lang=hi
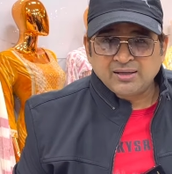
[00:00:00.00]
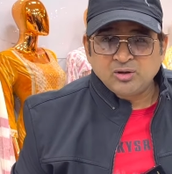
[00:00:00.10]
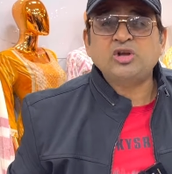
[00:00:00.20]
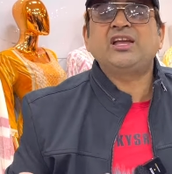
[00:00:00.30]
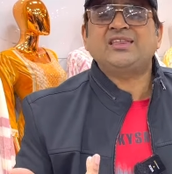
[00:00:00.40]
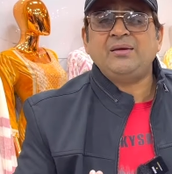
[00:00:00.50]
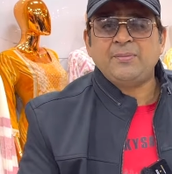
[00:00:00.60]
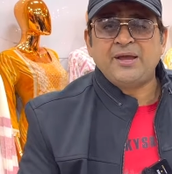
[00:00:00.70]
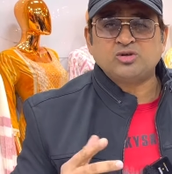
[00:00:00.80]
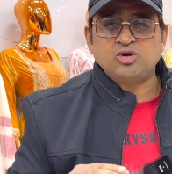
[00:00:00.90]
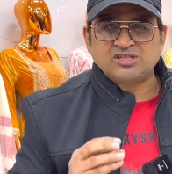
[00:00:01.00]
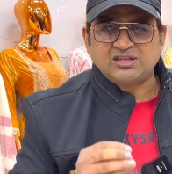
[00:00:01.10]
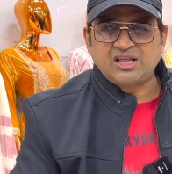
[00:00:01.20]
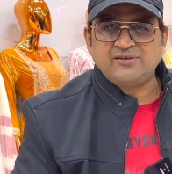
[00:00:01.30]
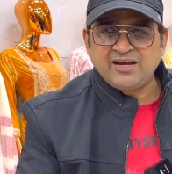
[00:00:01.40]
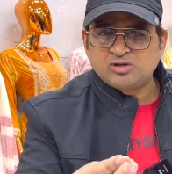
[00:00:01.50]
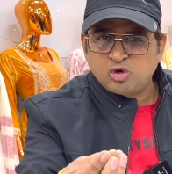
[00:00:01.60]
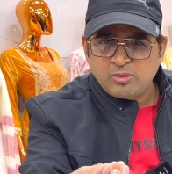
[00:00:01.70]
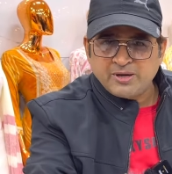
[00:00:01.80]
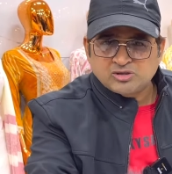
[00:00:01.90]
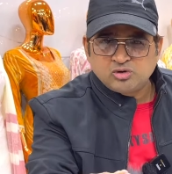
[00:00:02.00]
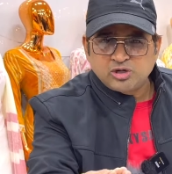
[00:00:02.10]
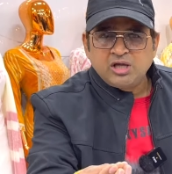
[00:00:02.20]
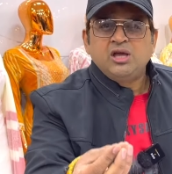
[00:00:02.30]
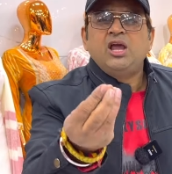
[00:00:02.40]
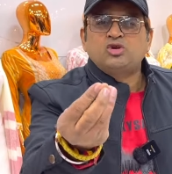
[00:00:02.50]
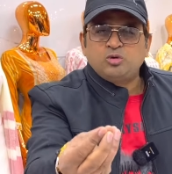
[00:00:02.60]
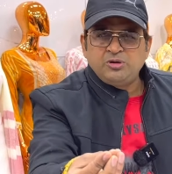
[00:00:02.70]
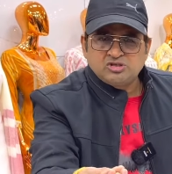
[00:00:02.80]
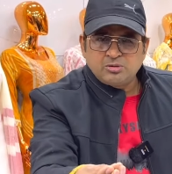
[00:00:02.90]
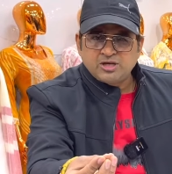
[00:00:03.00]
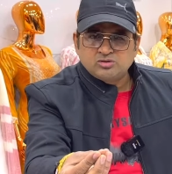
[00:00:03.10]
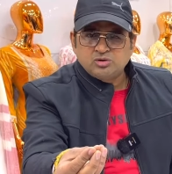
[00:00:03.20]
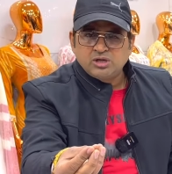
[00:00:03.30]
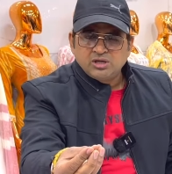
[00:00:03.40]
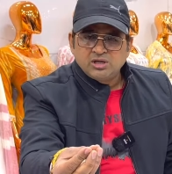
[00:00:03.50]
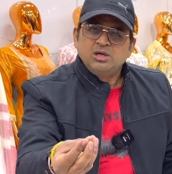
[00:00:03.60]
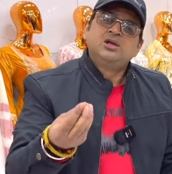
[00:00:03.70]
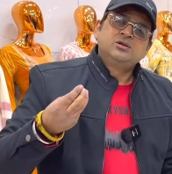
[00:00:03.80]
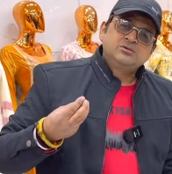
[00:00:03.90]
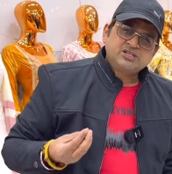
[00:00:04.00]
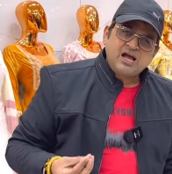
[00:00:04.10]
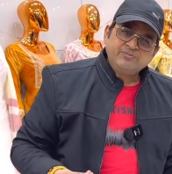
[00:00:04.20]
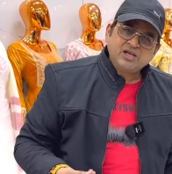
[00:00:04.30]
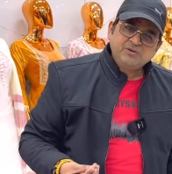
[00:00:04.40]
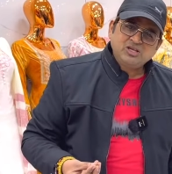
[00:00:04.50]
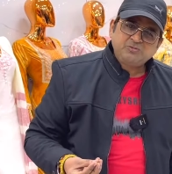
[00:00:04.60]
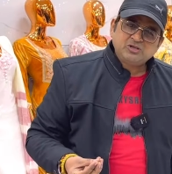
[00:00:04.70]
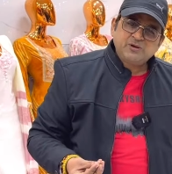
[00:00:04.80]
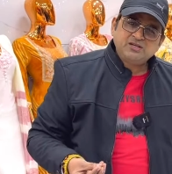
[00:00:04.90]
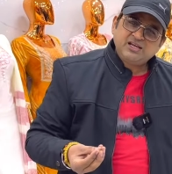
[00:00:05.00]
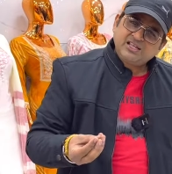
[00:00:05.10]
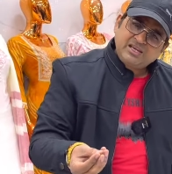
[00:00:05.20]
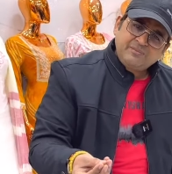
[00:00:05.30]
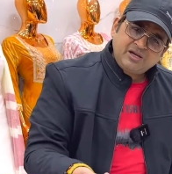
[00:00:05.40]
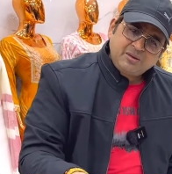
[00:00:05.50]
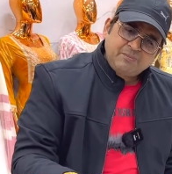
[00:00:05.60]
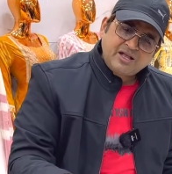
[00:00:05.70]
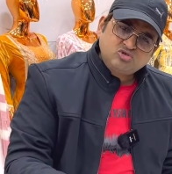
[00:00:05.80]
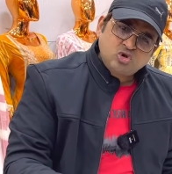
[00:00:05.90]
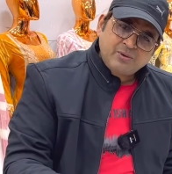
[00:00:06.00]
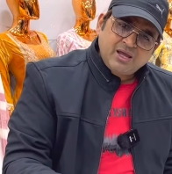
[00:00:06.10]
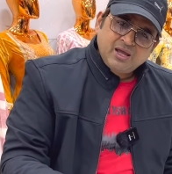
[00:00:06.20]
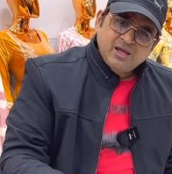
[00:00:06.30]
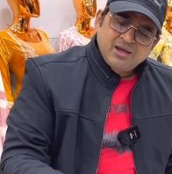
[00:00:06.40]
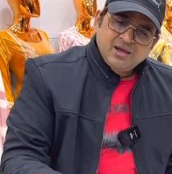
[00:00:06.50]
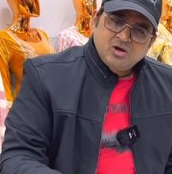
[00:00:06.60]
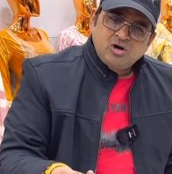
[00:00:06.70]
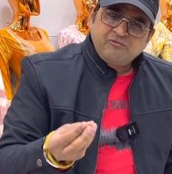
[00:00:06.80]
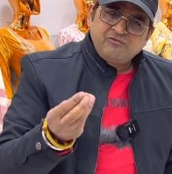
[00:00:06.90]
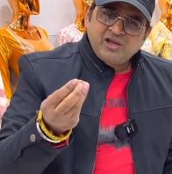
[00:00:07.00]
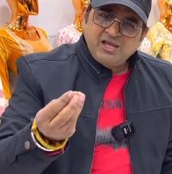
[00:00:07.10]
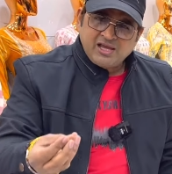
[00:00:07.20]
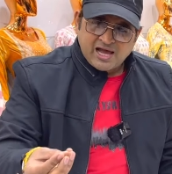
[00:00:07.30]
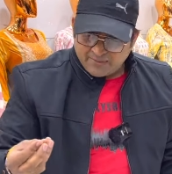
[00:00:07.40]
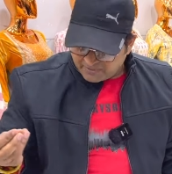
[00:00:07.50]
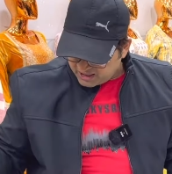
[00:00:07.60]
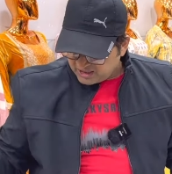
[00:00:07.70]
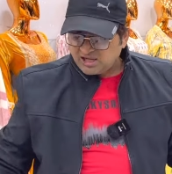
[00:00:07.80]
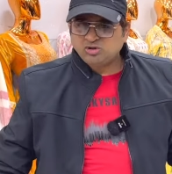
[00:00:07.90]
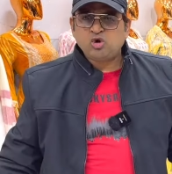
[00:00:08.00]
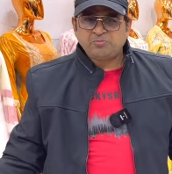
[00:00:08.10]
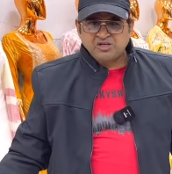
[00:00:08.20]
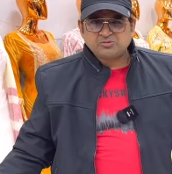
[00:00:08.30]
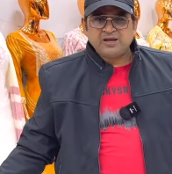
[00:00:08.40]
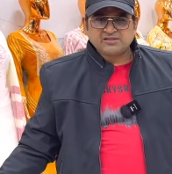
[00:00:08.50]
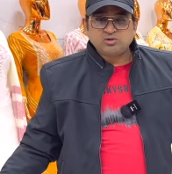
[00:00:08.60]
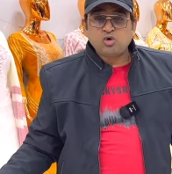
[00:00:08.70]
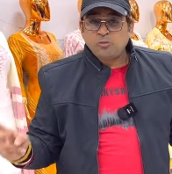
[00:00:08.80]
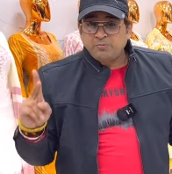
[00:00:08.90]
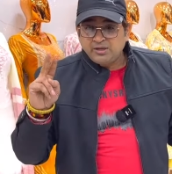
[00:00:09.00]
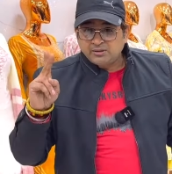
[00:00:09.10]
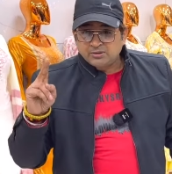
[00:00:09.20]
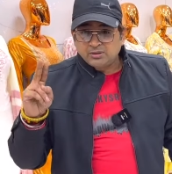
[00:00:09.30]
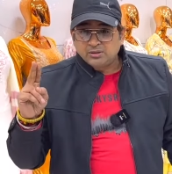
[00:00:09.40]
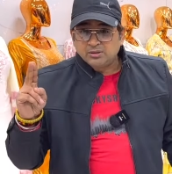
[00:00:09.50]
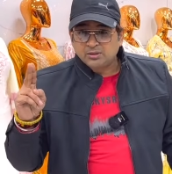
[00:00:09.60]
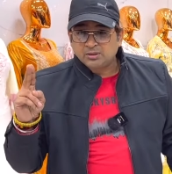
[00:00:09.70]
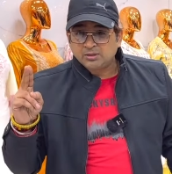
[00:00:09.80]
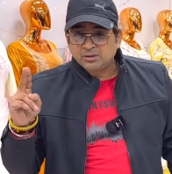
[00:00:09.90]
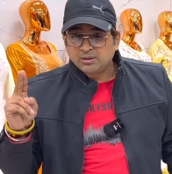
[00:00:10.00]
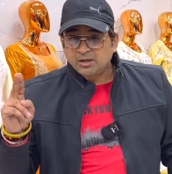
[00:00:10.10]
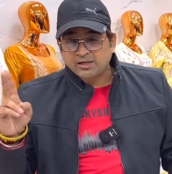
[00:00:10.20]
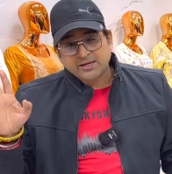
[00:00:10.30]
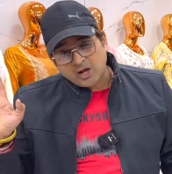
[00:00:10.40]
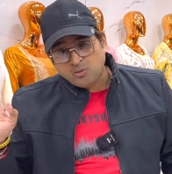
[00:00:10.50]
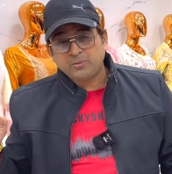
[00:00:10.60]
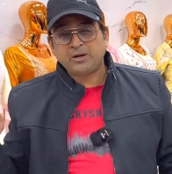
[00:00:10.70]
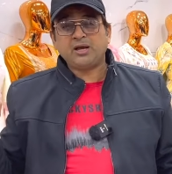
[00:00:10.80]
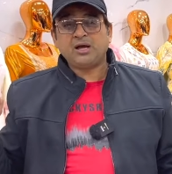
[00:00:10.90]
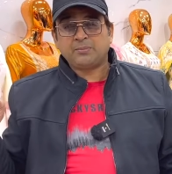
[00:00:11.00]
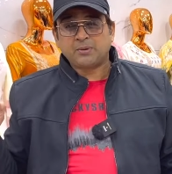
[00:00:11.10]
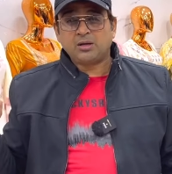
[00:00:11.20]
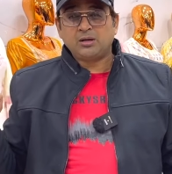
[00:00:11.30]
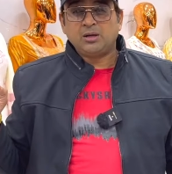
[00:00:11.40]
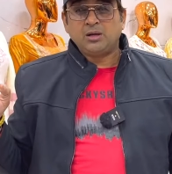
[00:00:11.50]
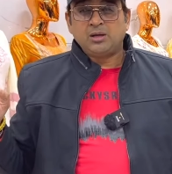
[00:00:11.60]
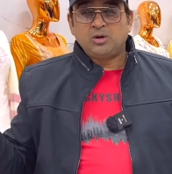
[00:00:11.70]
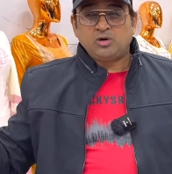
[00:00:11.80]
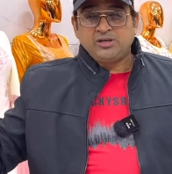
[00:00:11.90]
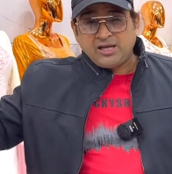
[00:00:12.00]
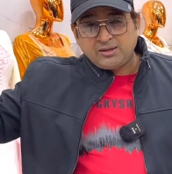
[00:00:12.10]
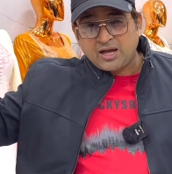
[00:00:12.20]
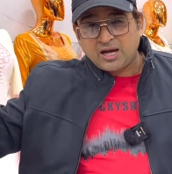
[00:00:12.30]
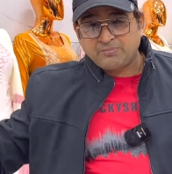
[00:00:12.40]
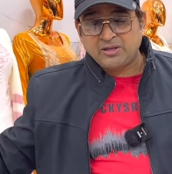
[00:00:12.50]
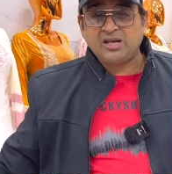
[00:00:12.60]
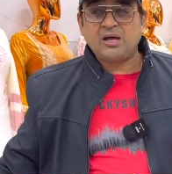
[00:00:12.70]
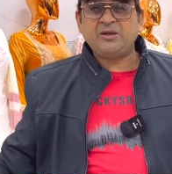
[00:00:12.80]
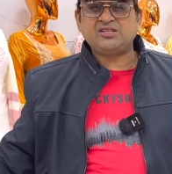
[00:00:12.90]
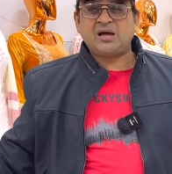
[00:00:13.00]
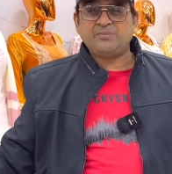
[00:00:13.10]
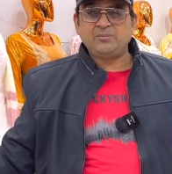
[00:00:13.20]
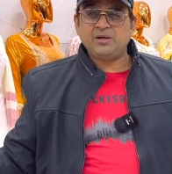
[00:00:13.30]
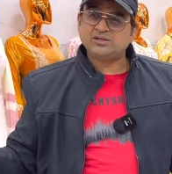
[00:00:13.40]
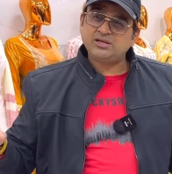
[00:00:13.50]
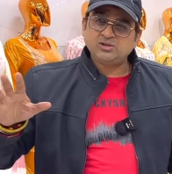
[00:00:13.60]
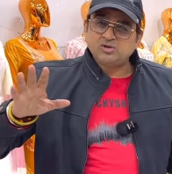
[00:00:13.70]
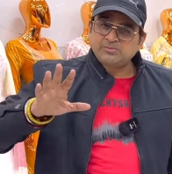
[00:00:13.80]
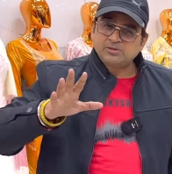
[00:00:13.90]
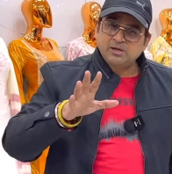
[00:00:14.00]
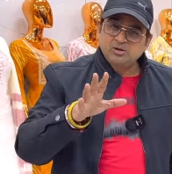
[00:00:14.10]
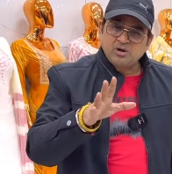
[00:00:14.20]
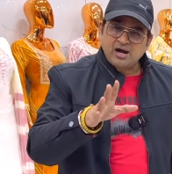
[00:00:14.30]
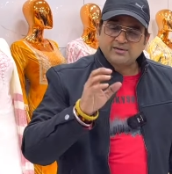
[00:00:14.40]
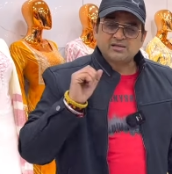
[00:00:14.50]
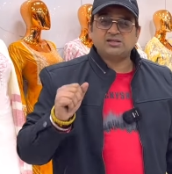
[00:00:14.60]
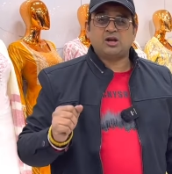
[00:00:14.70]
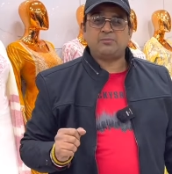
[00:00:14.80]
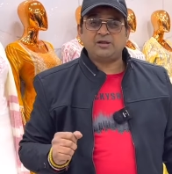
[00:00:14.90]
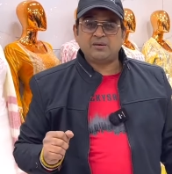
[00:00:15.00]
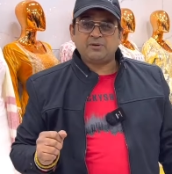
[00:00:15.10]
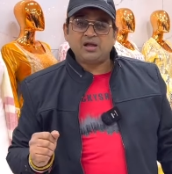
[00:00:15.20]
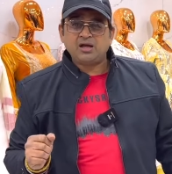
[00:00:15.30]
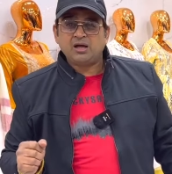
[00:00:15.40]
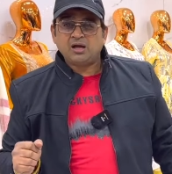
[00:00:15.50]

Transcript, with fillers: और कितने में बेच लोगे सत्तर वाली सौ में बेच दोगे एक सौ बीस में बेच दोगे शाम तक बीस पीस बेच लिए कितने मने पांच सौ रुपए और वही आपने ये दो पीस बेच दो पीस हजार रुपए बनेगा आप बिल्कुल और यही अगर पंद्रह पीस आपने बेच लिए तो आप समझ लो आठ दस हजार महीना बनेगा